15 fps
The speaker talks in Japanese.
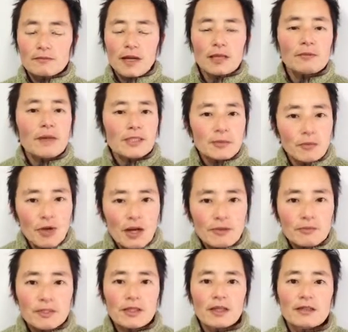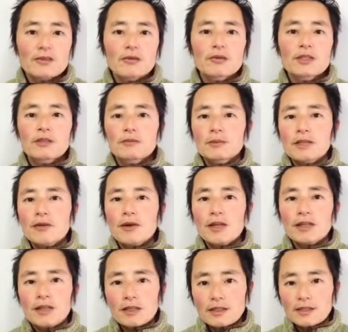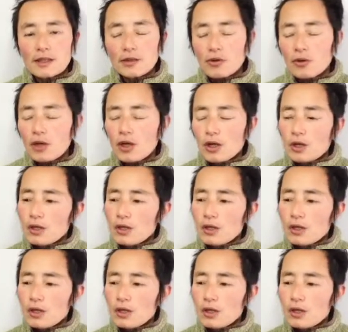バックマージンもらうみたいなそういう仕組みなわけなんですけど、